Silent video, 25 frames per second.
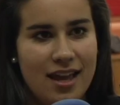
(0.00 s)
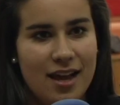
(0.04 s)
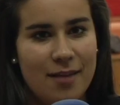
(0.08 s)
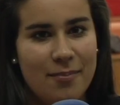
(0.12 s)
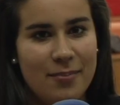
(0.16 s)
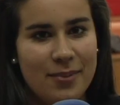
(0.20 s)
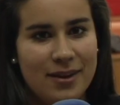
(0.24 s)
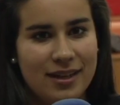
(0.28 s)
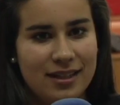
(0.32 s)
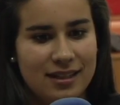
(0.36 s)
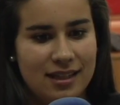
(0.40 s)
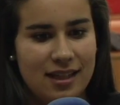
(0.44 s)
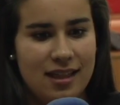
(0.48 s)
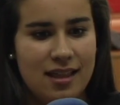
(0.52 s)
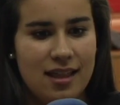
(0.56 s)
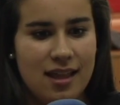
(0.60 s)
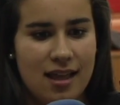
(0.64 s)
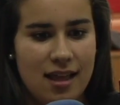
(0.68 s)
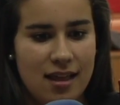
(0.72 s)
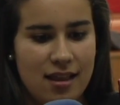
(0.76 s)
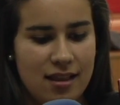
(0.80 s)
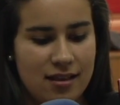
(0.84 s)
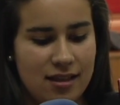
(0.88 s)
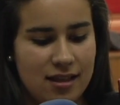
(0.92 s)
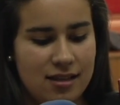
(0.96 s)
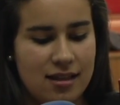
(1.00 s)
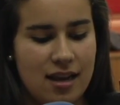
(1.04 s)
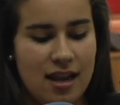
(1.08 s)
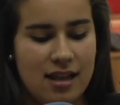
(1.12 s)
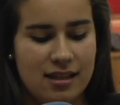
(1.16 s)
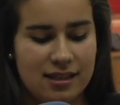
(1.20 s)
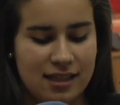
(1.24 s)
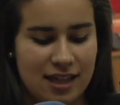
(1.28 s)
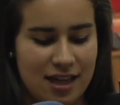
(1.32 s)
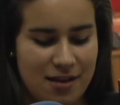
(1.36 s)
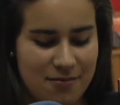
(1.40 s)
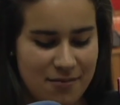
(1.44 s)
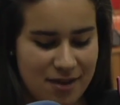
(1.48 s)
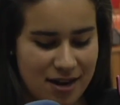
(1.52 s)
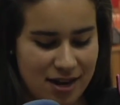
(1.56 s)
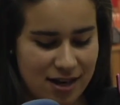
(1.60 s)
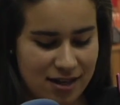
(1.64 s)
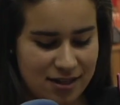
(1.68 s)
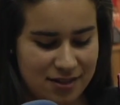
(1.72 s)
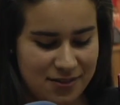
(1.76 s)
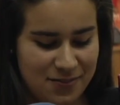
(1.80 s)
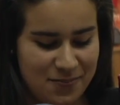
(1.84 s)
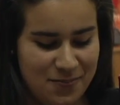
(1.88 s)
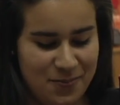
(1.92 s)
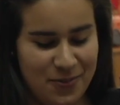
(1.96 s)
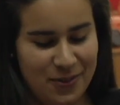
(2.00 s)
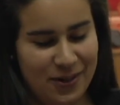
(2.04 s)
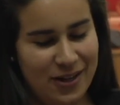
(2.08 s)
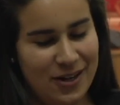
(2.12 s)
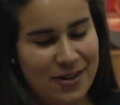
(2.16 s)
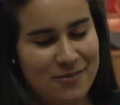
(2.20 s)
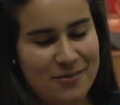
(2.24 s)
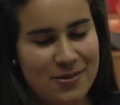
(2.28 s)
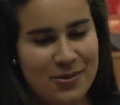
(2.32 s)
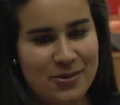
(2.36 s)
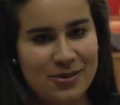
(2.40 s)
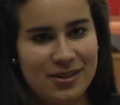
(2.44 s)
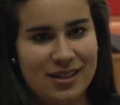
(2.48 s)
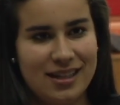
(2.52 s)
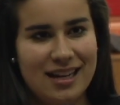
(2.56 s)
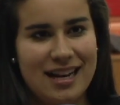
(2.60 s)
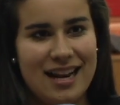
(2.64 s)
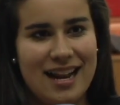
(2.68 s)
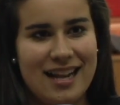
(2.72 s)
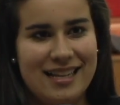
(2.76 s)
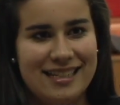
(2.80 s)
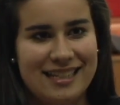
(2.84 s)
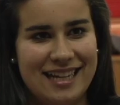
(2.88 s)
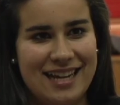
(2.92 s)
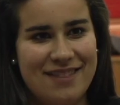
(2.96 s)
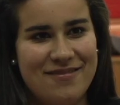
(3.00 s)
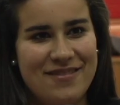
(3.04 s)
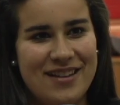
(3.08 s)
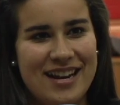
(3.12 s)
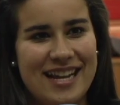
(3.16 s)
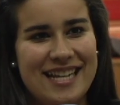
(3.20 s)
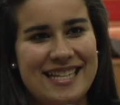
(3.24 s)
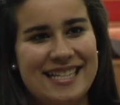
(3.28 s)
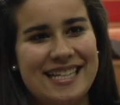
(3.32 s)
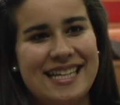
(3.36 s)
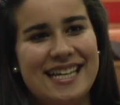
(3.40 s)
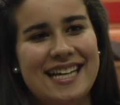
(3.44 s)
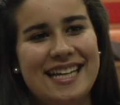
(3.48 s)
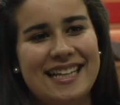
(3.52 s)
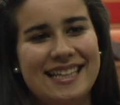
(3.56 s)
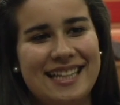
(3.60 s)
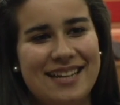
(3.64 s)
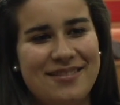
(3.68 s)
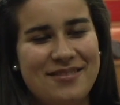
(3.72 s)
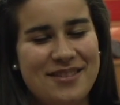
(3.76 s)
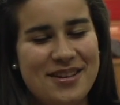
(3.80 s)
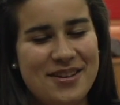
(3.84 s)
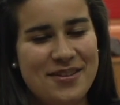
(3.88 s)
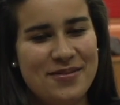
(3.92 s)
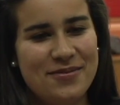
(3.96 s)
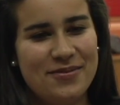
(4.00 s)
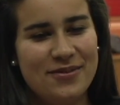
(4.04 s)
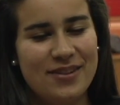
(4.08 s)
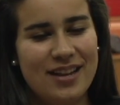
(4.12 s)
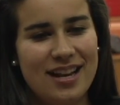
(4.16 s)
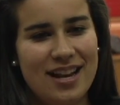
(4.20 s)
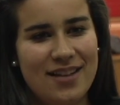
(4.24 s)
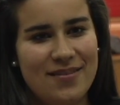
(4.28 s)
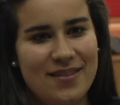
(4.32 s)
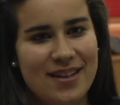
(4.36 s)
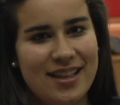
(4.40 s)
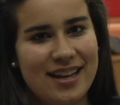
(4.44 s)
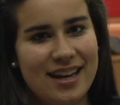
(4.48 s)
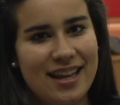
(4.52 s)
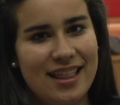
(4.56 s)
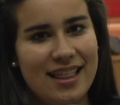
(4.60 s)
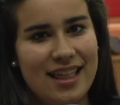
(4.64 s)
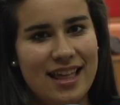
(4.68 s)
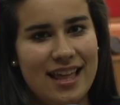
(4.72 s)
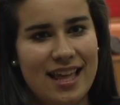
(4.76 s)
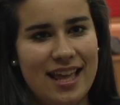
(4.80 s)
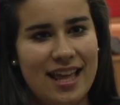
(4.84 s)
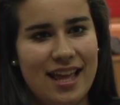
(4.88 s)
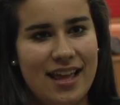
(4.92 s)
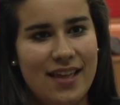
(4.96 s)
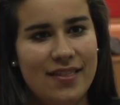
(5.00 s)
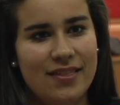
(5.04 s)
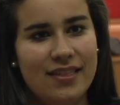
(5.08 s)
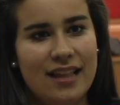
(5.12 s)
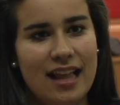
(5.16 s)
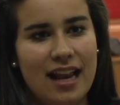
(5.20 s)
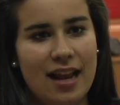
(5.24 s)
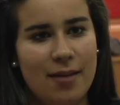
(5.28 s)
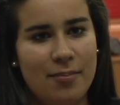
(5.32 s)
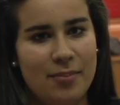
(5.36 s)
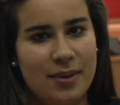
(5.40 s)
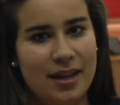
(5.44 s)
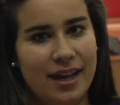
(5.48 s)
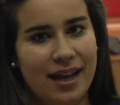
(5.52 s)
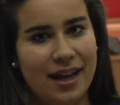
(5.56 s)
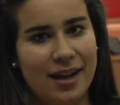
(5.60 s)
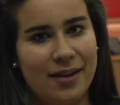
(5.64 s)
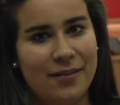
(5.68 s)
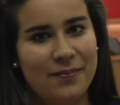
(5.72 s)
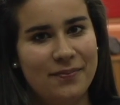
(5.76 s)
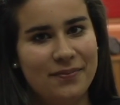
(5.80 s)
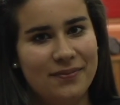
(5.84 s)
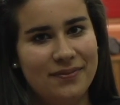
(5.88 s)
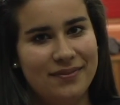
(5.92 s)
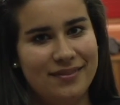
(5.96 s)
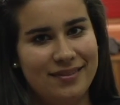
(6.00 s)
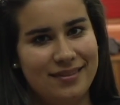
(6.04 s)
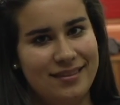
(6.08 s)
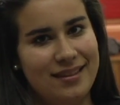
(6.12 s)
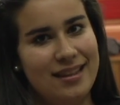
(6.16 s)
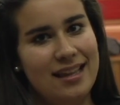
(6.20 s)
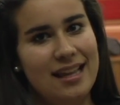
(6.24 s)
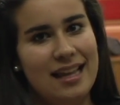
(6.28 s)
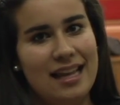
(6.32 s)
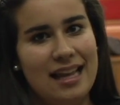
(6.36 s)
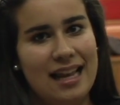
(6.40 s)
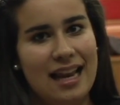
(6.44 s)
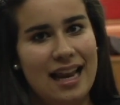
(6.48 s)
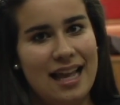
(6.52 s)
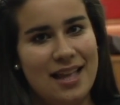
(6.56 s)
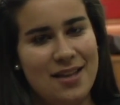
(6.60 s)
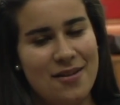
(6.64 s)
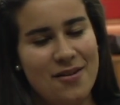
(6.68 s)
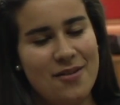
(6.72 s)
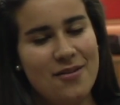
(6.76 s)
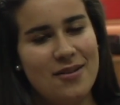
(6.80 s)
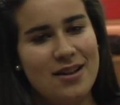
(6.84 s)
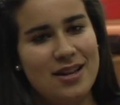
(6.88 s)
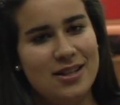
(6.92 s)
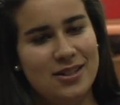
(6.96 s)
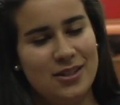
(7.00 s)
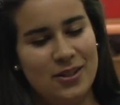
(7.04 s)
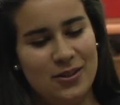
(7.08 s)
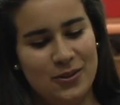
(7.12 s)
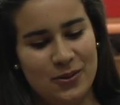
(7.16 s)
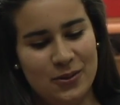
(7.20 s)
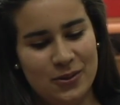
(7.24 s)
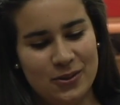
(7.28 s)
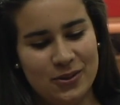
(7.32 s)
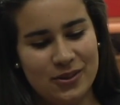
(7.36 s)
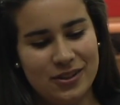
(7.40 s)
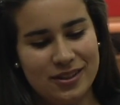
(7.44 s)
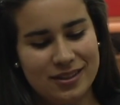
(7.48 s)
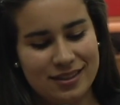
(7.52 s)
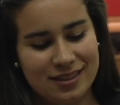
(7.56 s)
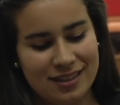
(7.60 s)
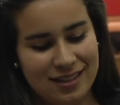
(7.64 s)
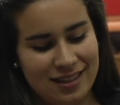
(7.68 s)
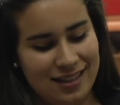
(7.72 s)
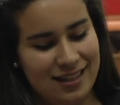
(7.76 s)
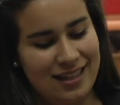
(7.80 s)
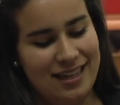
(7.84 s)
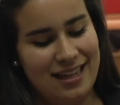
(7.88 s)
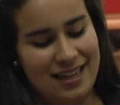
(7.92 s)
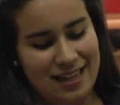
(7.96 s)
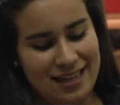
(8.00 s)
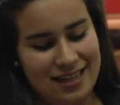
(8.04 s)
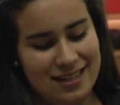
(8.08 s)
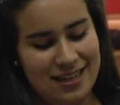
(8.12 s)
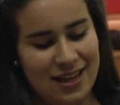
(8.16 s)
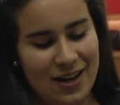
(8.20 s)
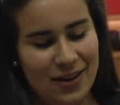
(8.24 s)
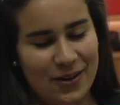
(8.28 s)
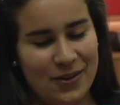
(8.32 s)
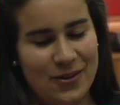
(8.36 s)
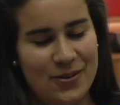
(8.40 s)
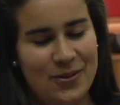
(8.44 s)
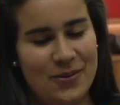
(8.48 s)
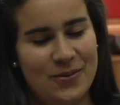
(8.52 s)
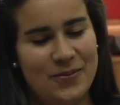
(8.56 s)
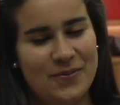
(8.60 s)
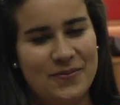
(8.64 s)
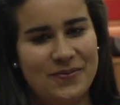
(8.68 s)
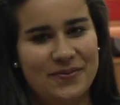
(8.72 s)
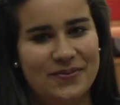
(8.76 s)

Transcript: Eh, aparte de detrás de las cámaras, porque no me gustan las cámaras, también fui la madre de, de la pija y la llevaba al instituto y salgo yo.